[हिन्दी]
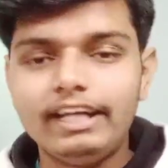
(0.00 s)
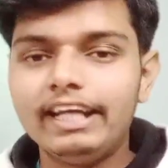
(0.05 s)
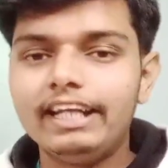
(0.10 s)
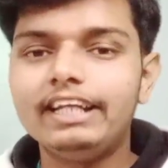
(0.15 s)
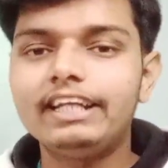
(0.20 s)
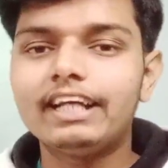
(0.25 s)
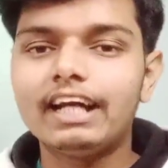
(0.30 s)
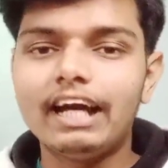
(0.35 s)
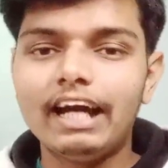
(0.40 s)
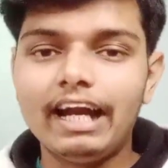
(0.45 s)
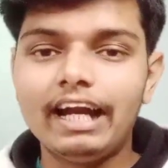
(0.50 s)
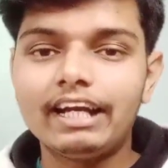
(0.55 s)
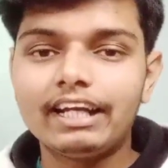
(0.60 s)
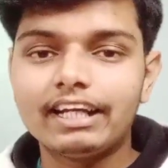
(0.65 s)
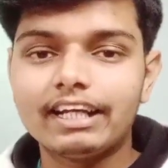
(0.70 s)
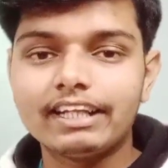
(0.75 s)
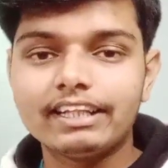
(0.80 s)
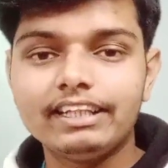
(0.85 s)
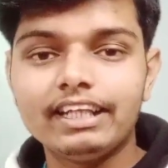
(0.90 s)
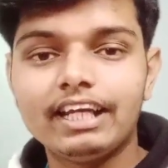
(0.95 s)
डेली का ऐड
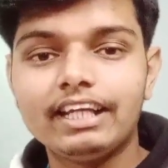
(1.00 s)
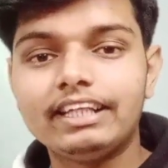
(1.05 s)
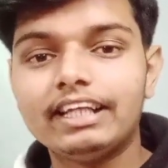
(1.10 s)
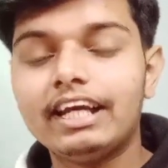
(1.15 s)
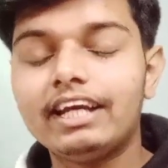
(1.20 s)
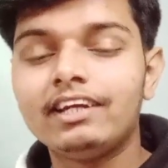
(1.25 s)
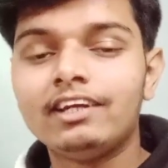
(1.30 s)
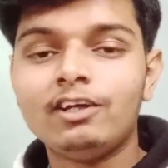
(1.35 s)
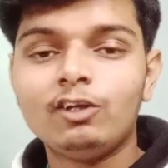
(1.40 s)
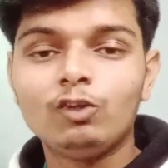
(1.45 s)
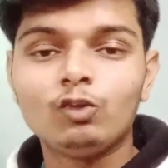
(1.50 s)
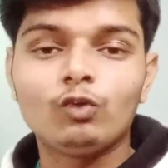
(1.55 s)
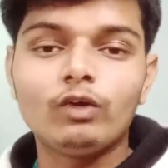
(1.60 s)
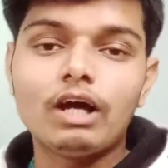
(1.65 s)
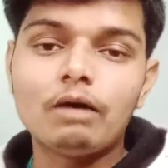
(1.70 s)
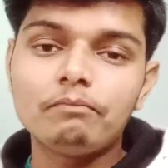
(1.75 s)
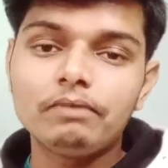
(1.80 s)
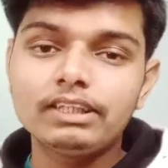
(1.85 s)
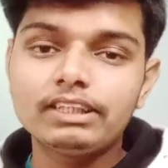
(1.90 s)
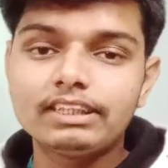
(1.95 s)
कर दिया जाए तो
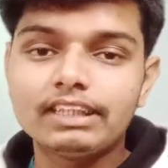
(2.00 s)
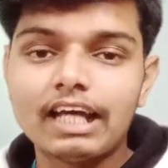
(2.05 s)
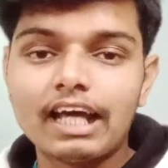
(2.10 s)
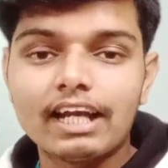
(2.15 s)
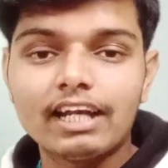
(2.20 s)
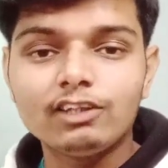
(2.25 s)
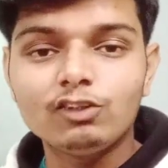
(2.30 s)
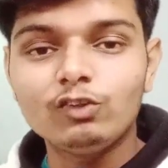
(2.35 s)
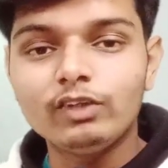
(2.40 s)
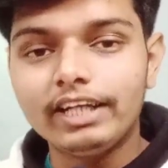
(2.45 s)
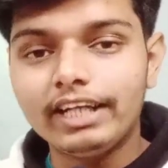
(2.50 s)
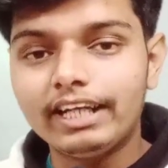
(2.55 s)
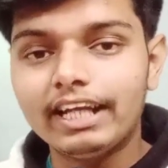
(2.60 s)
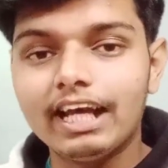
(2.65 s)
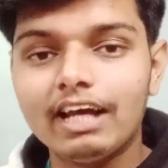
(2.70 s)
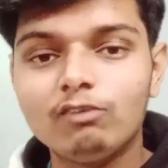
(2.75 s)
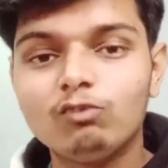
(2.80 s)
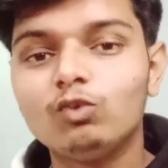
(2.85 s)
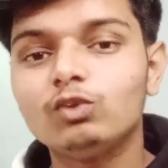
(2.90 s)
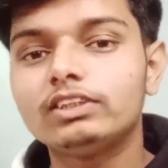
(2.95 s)
यहाँ पर सारा जो
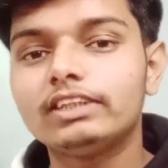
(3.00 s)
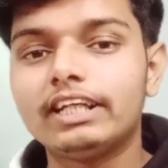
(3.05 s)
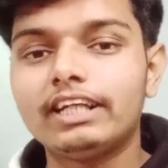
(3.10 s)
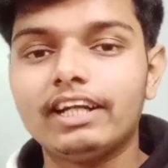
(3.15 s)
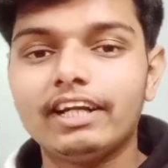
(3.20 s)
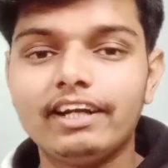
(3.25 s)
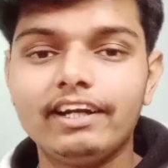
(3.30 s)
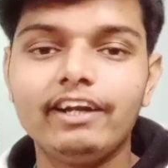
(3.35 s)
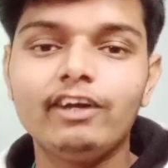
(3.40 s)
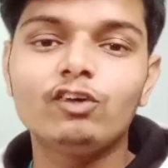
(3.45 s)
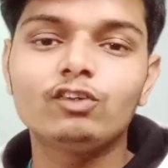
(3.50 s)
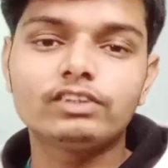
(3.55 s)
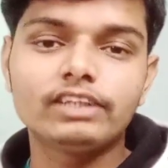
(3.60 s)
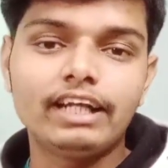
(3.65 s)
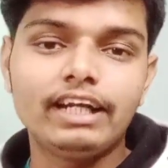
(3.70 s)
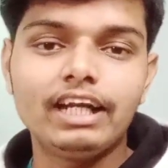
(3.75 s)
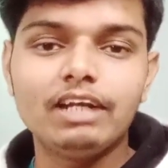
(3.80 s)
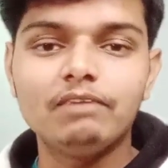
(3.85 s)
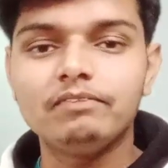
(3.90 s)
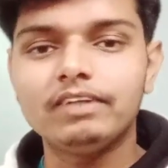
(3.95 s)
डेटा है वो सैटरडे और
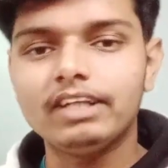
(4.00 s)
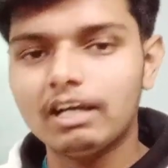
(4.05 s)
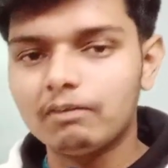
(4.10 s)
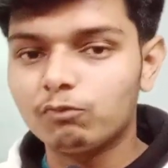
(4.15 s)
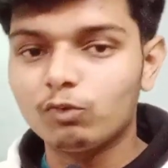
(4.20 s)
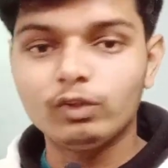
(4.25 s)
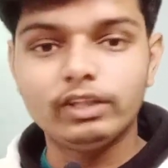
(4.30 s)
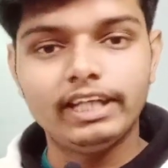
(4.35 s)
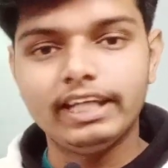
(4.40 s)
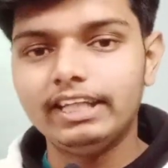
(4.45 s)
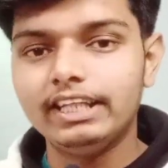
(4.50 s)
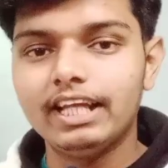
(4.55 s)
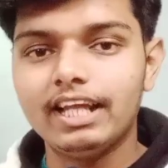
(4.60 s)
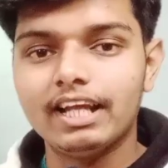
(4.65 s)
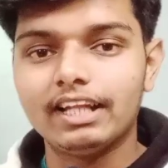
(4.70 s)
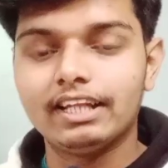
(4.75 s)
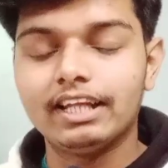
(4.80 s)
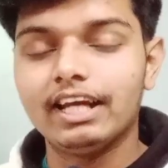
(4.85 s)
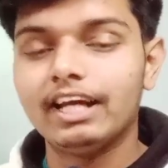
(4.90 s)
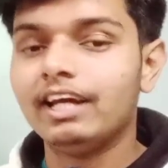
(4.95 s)
संडे में आपको दे दिया
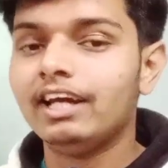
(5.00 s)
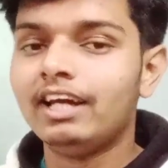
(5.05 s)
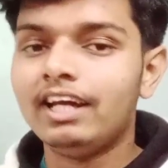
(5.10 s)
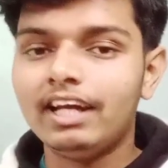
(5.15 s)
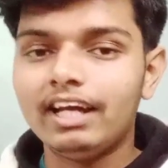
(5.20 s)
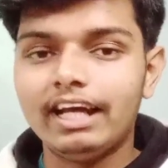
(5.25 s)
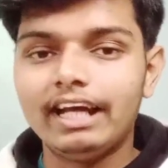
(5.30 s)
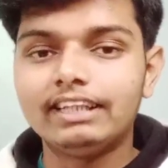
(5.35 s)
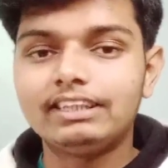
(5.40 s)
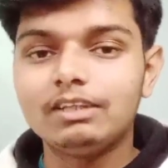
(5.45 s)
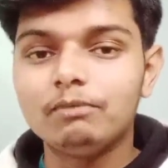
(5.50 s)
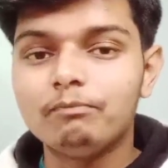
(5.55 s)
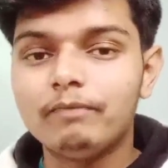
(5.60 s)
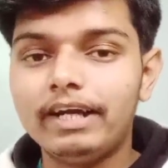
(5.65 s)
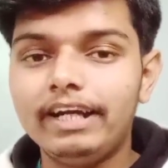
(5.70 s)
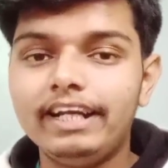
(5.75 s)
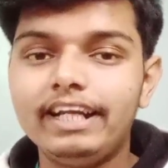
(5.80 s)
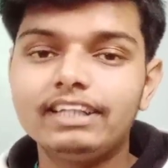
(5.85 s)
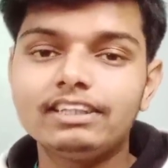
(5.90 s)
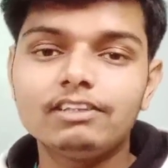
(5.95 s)
जाता है ऐसे
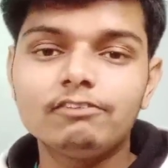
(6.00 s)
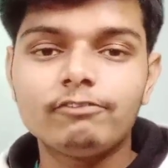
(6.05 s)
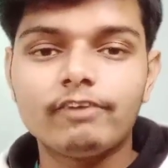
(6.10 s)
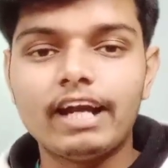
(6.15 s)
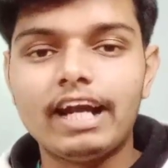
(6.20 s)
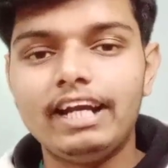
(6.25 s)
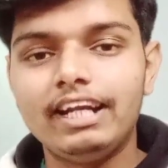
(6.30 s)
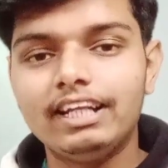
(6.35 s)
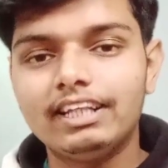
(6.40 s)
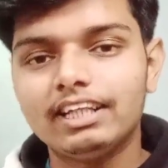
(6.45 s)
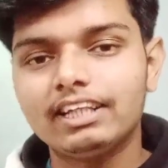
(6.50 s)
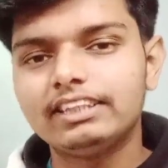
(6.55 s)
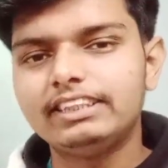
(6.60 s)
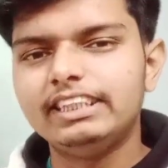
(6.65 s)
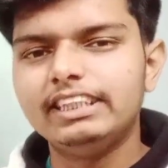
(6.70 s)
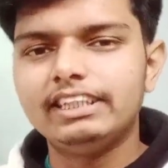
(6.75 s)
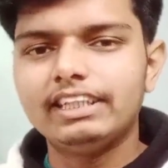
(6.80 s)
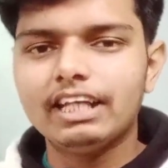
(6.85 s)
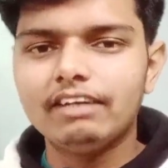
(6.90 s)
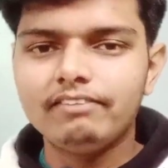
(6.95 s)
मंडे से फ्राइडे तक
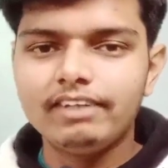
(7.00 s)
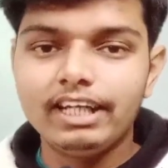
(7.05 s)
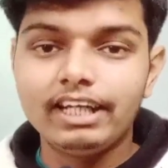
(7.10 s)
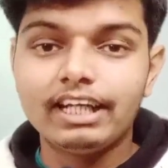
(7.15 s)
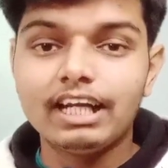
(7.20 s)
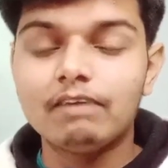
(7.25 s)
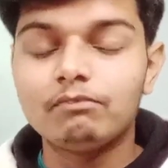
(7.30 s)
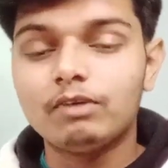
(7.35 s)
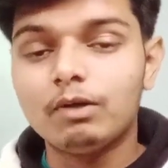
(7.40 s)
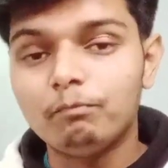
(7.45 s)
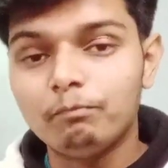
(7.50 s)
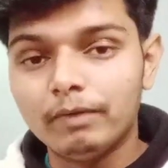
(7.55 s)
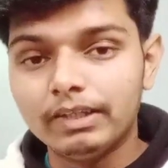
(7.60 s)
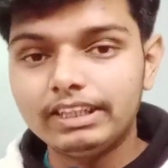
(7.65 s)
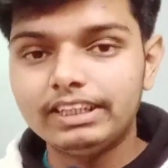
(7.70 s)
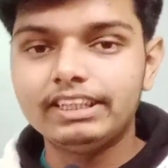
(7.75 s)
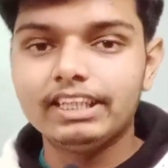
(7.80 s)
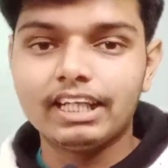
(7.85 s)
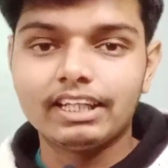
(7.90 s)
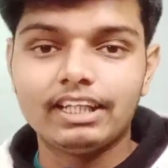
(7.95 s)
जितना भी डेटा आपका
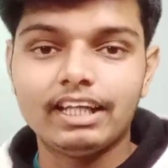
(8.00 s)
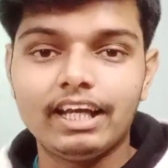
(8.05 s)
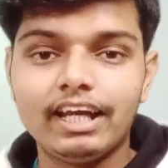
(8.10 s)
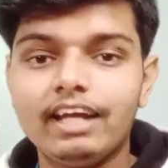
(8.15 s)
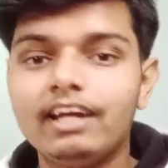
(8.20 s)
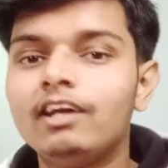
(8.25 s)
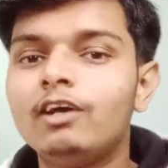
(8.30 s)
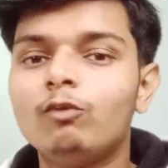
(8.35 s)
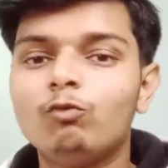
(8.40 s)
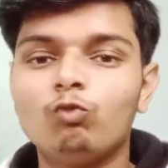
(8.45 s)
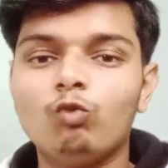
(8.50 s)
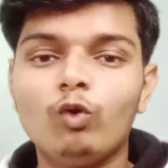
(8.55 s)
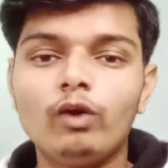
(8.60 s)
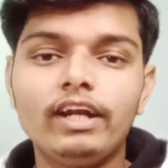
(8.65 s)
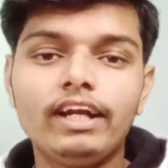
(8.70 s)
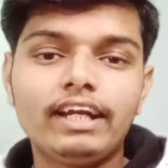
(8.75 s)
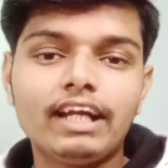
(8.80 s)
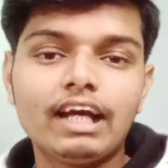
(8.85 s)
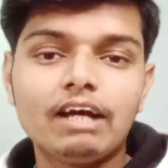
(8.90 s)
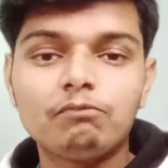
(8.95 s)
बच जाता है वो
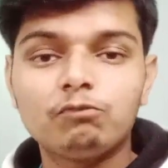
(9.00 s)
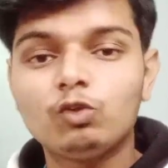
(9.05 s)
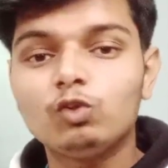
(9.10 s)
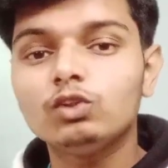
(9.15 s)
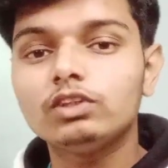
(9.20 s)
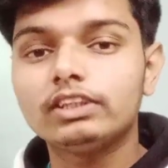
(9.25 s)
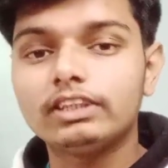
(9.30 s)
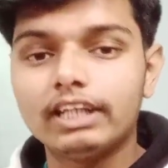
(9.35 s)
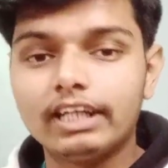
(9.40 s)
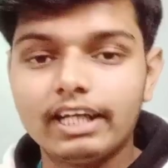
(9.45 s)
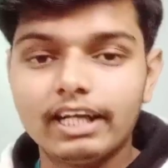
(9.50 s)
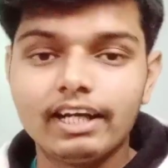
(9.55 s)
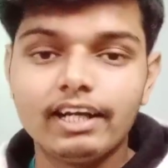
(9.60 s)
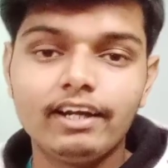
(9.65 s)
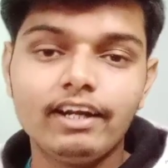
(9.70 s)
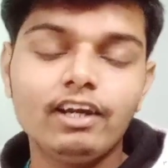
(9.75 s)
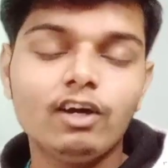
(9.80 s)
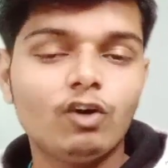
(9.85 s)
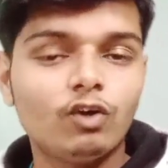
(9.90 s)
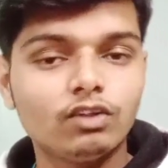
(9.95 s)
डेटा आपको
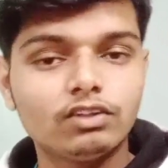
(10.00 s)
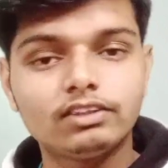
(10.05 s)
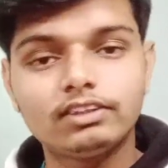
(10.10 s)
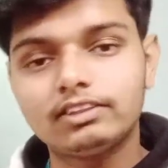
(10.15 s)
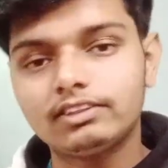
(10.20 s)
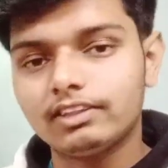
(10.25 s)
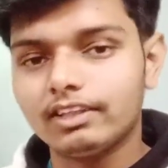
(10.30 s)
सैटरडे और